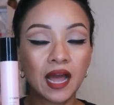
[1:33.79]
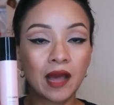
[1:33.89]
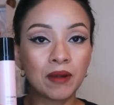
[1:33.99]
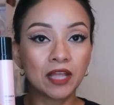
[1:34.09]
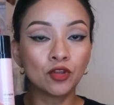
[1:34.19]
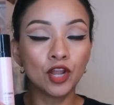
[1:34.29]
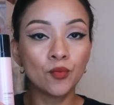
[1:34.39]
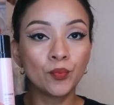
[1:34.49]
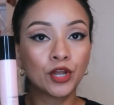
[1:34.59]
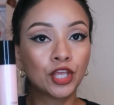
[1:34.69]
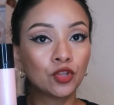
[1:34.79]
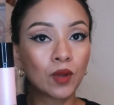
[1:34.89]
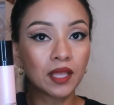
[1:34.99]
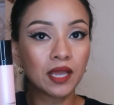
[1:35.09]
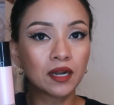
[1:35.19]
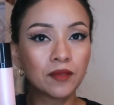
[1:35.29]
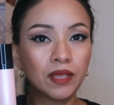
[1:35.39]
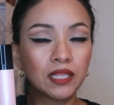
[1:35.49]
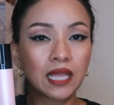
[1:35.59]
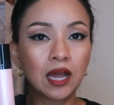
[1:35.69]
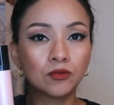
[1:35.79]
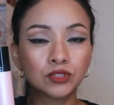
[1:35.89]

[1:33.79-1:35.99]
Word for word: hablándoles un poquito aquí arribita.